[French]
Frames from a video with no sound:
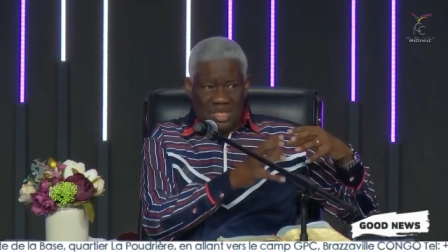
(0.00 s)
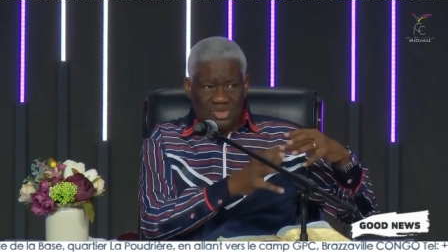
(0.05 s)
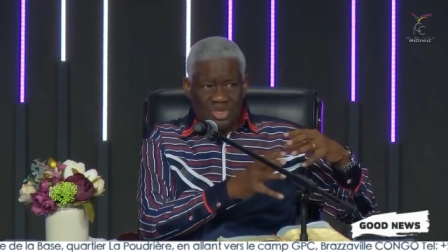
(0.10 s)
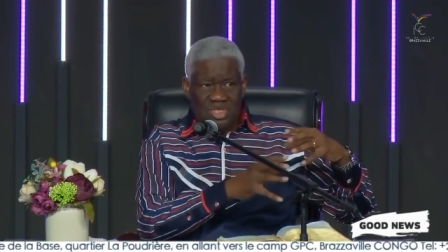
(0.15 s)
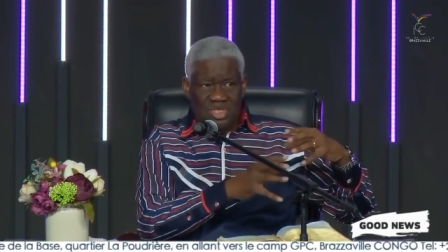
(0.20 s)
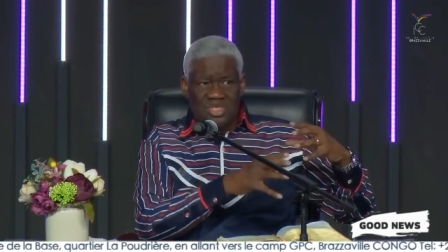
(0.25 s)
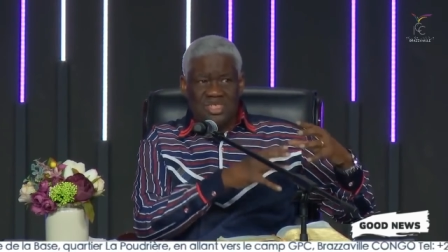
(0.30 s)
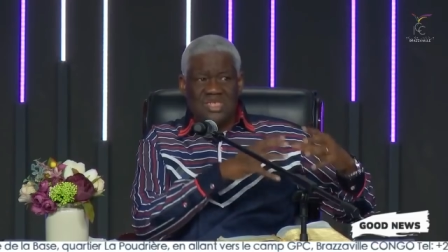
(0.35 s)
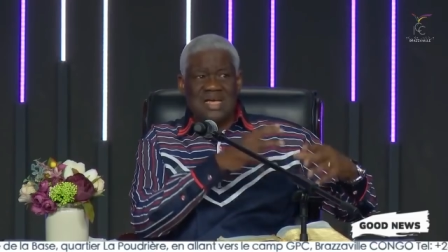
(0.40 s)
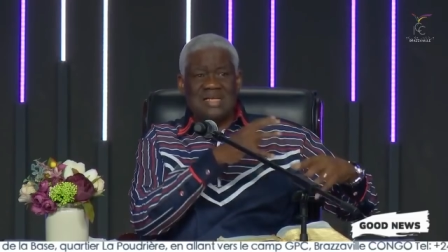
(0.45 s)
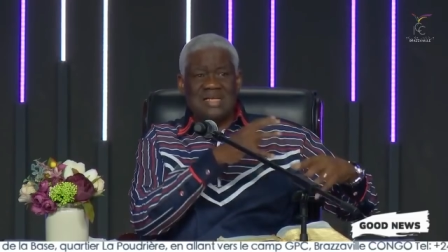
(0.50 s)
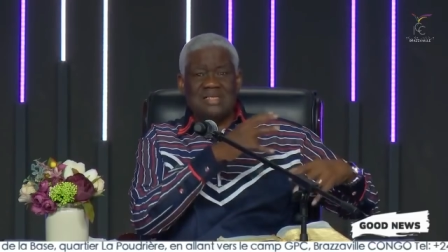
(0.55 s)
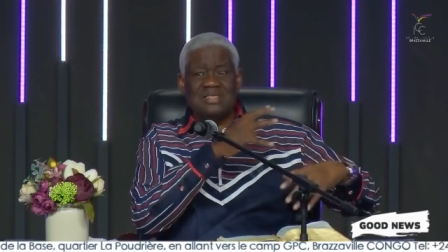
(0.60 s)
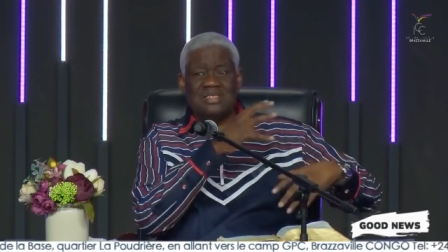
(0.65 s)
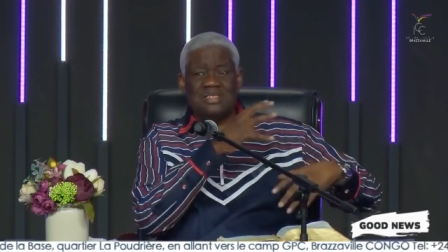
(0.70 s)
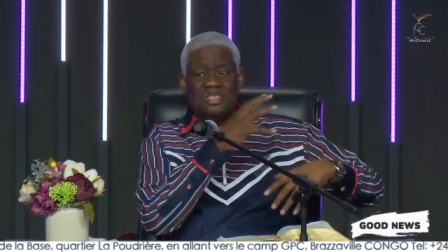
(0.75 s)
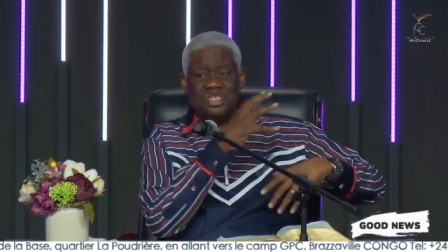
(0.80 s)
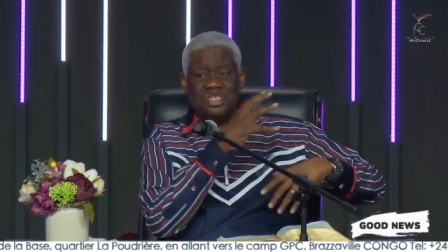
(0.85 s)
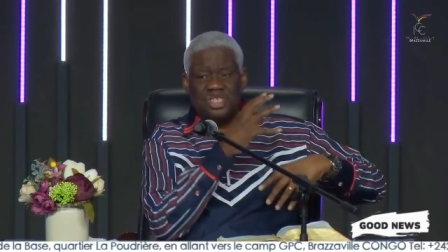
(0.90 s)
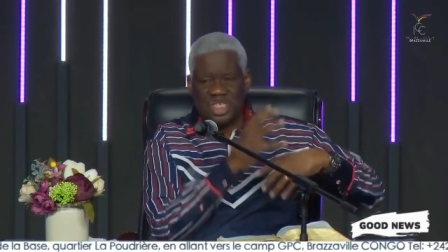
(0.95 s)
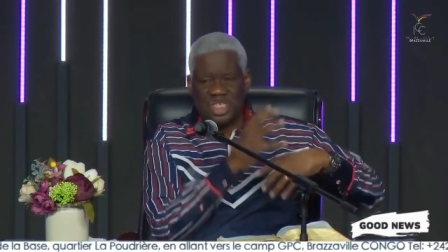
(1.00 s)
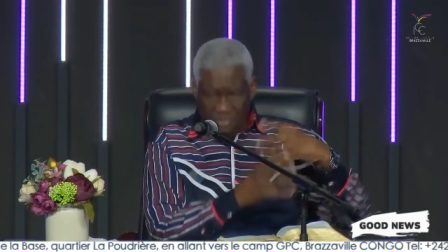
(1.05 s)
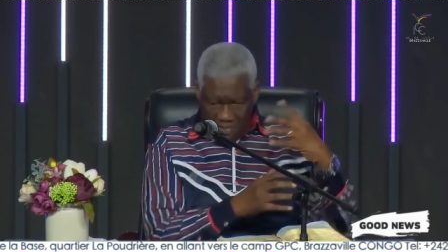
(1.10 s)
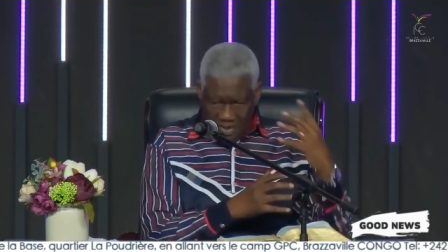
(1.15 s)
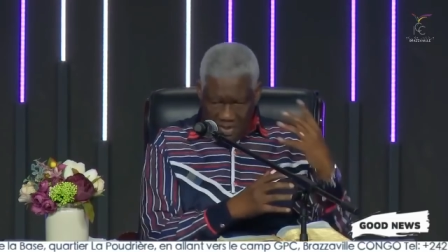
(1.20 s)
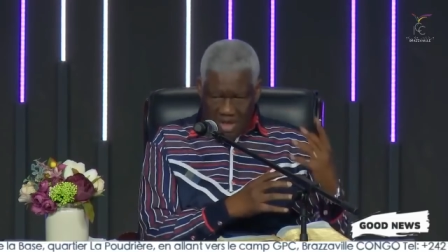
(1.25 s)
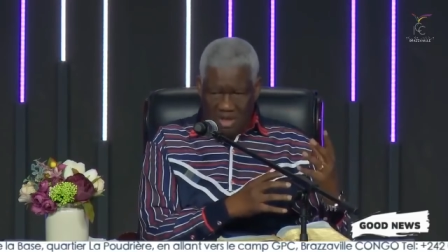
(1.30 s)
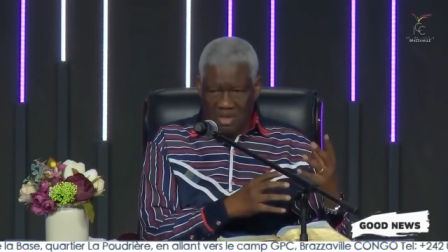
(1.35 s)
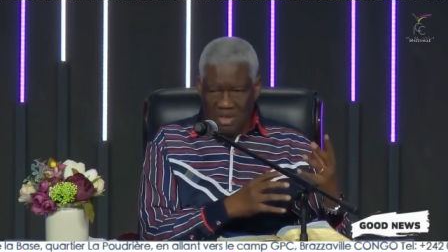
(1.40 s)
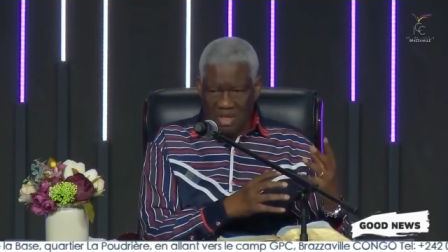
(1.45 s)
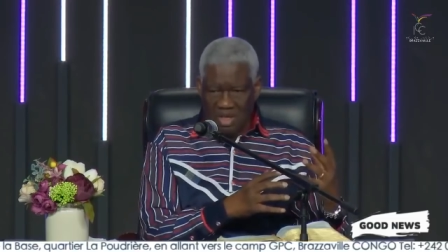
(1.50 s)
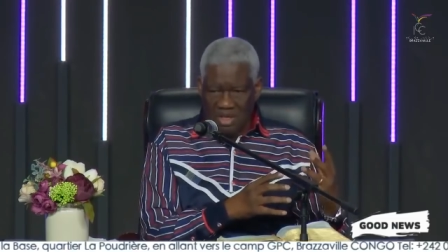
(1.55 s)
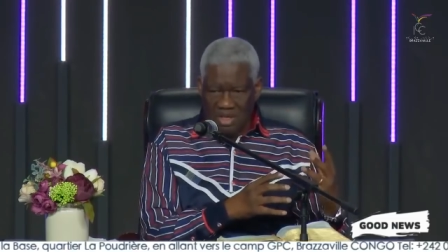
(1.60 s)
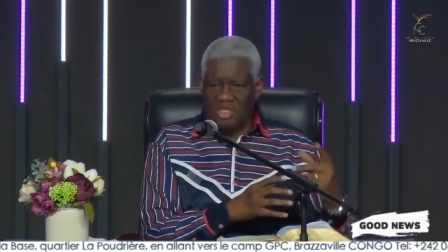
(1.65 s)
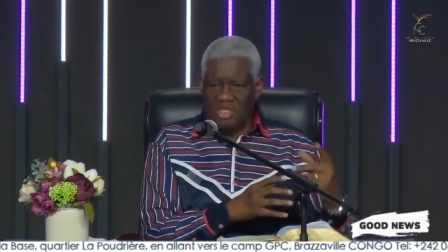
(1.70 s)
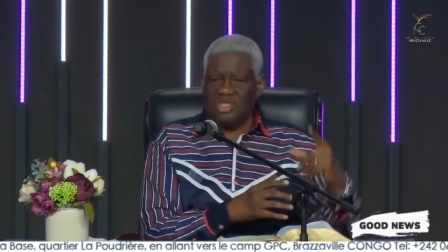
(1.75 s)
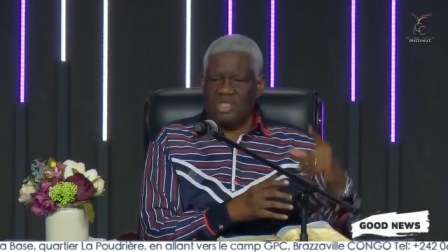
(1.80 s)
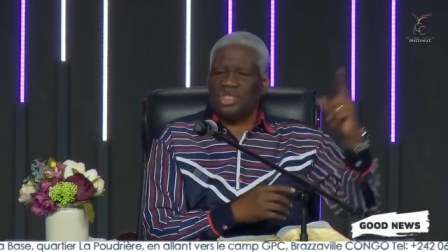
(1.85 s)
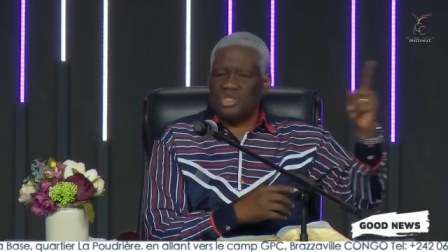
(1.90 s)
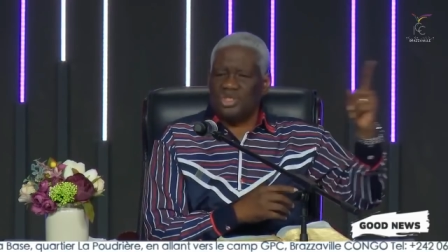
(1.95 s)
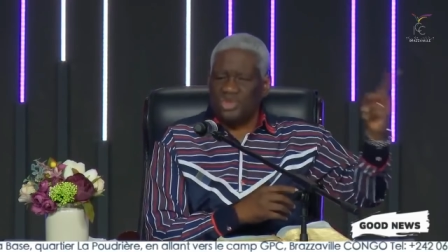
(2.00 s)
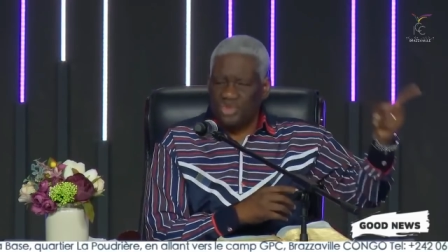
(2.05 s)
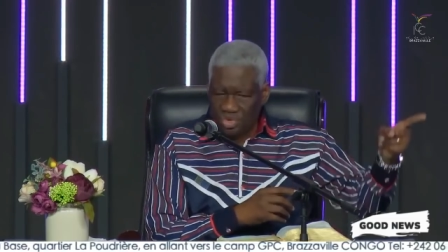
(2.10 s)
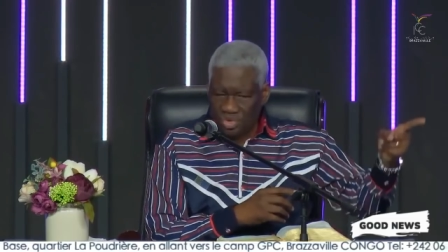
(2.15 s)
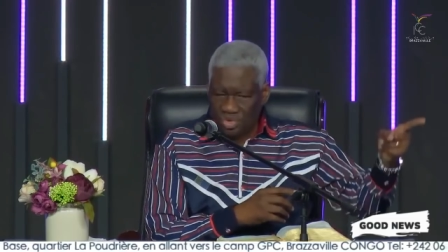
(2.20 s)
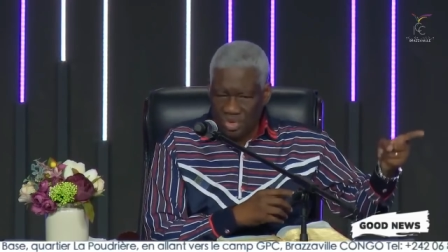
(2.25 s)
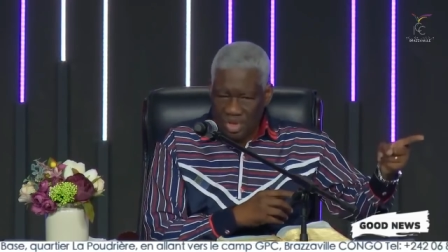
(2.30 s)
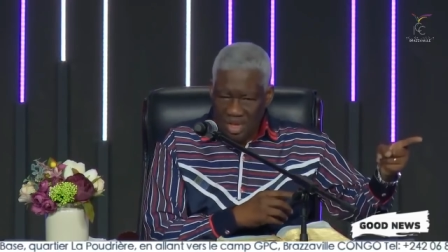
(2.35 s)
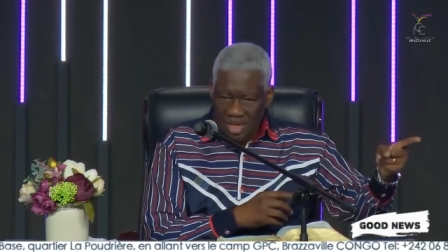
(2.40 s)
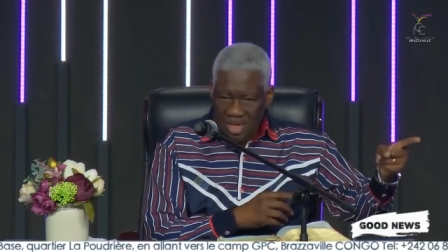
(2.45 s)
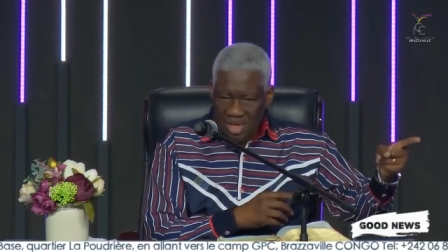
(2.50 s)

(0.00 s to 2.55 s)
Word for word: se disant disciples de Jésus,